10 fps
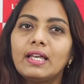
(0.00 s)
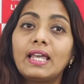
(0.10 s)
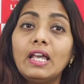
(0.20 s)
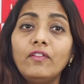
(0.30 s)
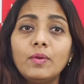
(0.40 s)

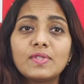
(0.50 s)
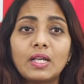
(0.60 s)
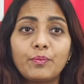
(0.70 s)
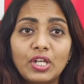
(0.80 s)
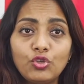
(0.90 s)
కేవలం
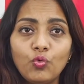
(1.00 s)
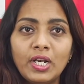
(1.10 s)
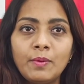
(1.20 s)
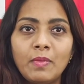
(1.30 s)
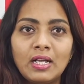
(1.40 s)

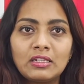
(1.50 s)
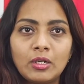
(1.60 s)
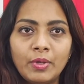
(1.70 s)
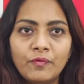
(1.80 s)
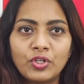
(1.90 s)
సభ్యత్వాన్ని
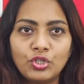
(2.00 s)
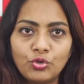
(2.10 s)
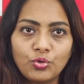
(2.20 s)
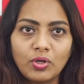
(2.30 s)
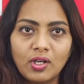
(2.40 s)
మాత్రమే
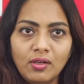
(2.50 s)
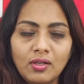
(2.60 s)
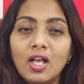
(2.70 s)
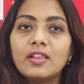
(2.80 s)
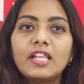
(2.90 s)
వదులుతున్నా
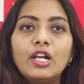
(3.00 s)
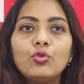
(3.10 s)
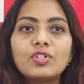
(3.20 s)
తెలుగు